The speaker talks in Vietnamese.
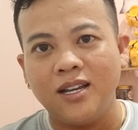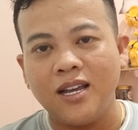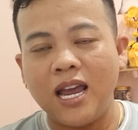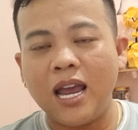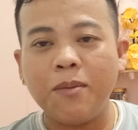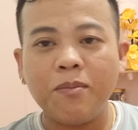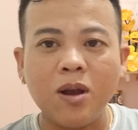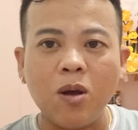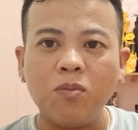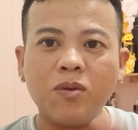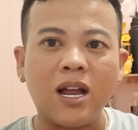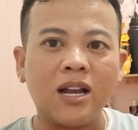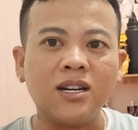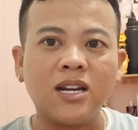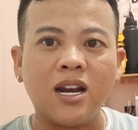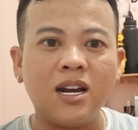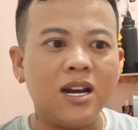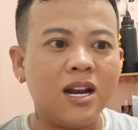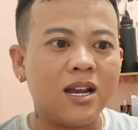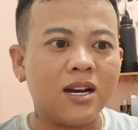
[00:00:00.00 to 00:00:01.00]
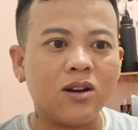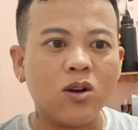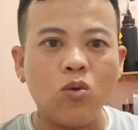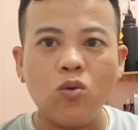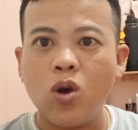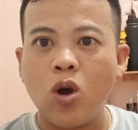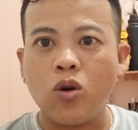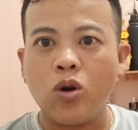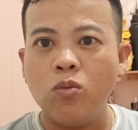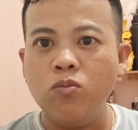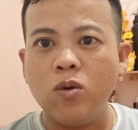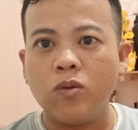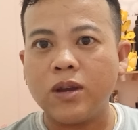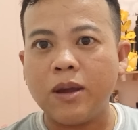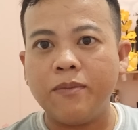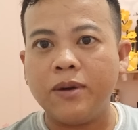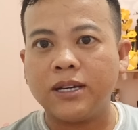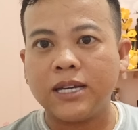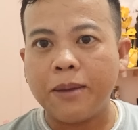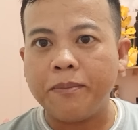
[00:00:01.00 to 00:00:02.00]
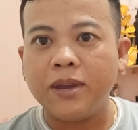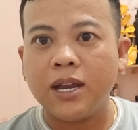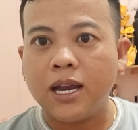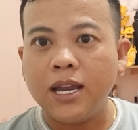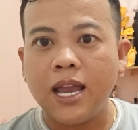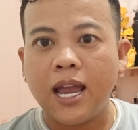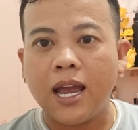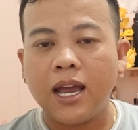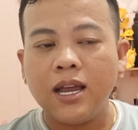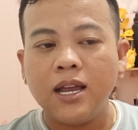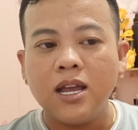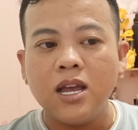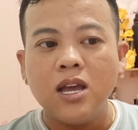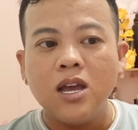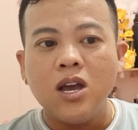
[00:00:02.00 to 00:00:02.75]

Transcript: em không khẳng định là google đúng một trăm phần trăm nha cả nhà